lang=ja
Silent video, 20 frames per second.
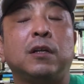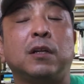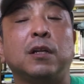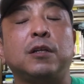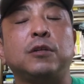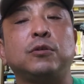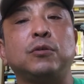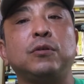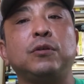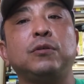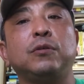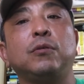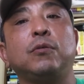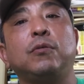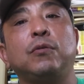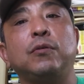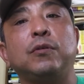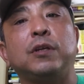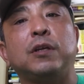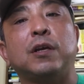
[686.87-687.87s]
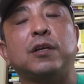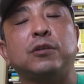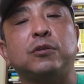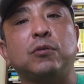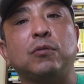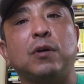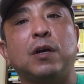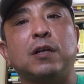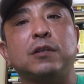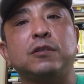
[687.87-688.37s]
そういうところには
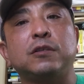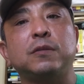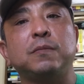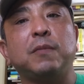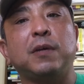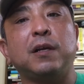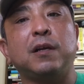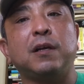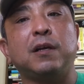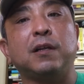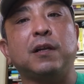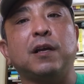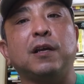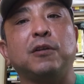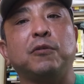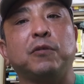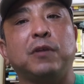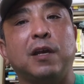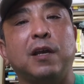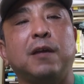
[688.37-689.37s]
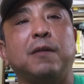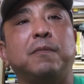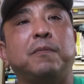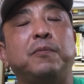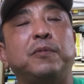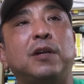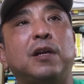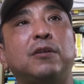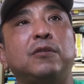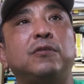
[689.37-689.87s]
人が集まらないので
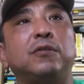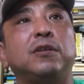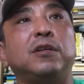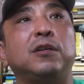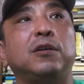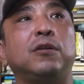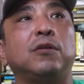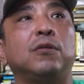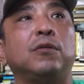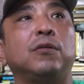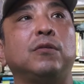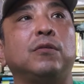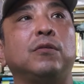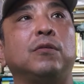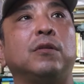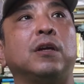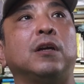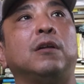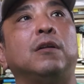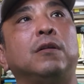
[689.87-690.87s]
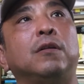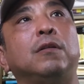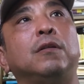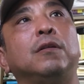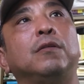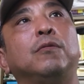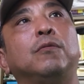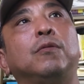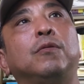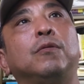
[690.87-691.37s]
ブラック企業の
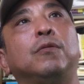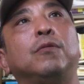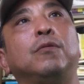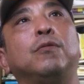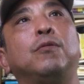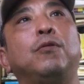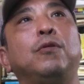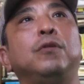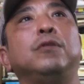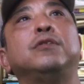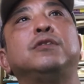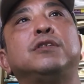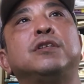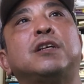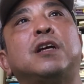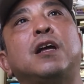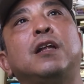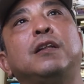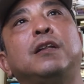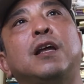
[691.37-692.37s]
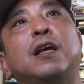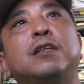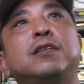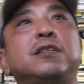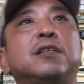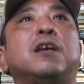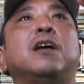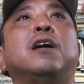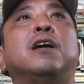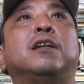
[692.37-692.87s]
こういう時間何
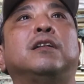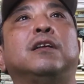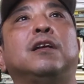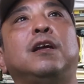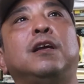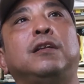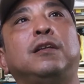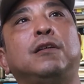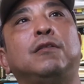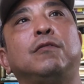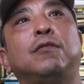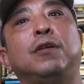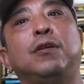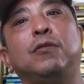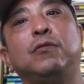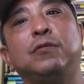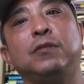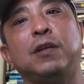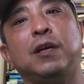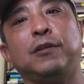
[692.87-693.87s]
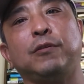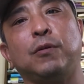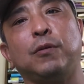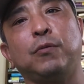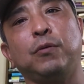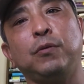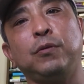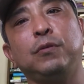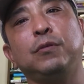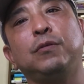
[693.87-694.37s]
時間働いてるのが良くないとか
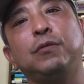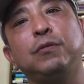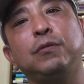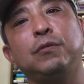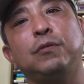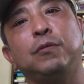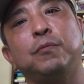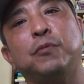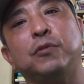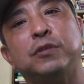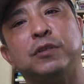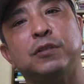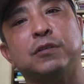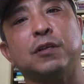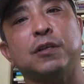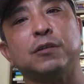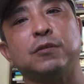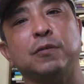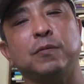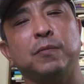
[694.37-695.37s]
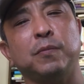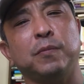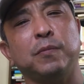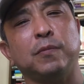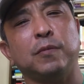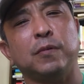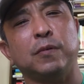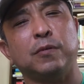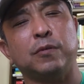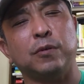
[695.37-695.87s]
こういうルールも実は必
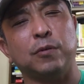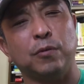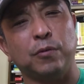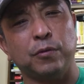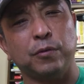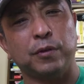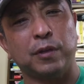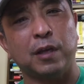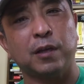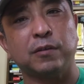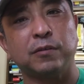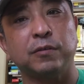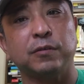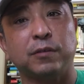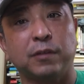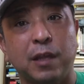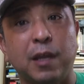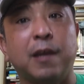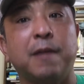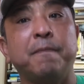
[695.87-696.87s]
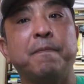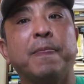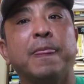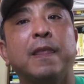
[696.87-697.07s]
要なくて